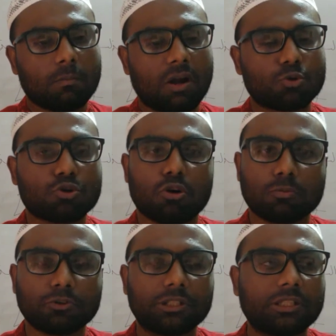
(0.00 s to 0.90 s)
মানুষ
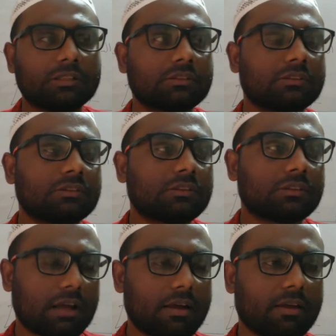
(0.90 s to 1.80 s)
ঘরবন্দি
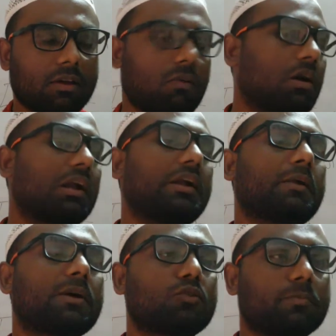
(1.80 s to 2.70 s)
তাই
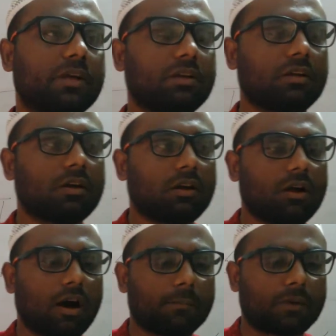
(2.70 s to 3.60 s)
অনলাইনের মাধ্যমেই
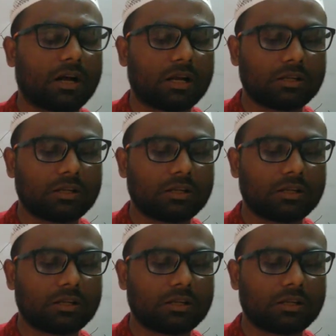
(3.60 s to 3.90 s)
আমরা